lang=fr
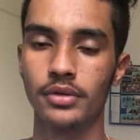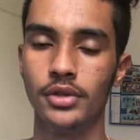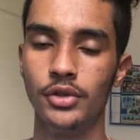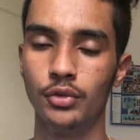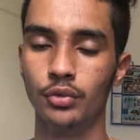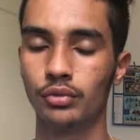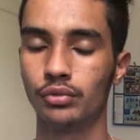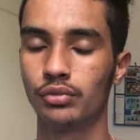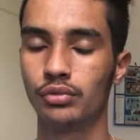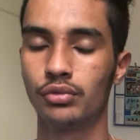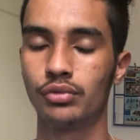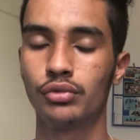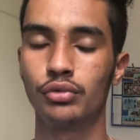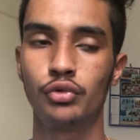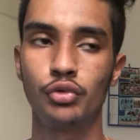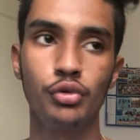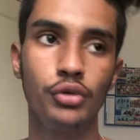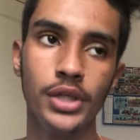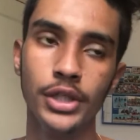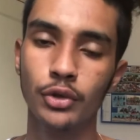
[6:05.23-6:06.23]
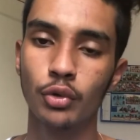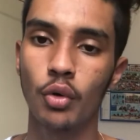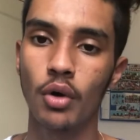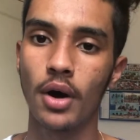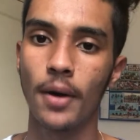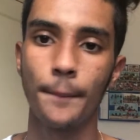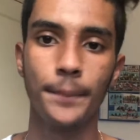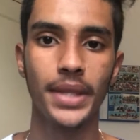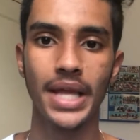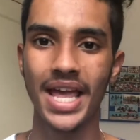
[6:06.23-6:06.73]
ils ont tous les
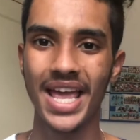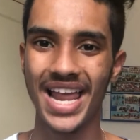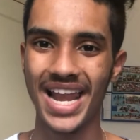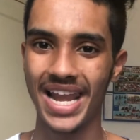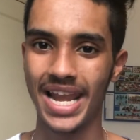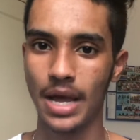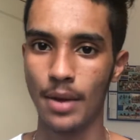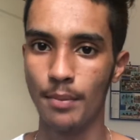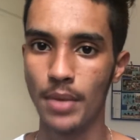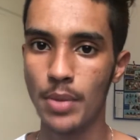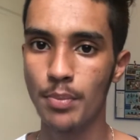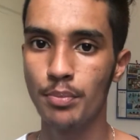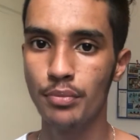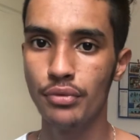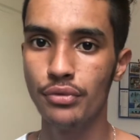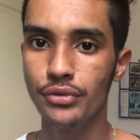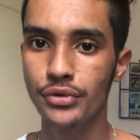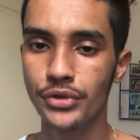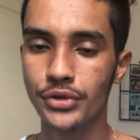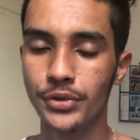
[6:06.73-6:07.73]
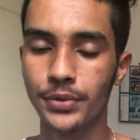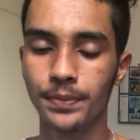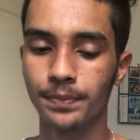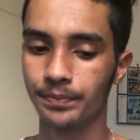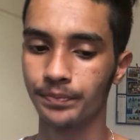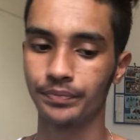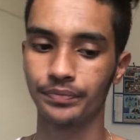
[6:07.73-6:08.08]
trois la même puce.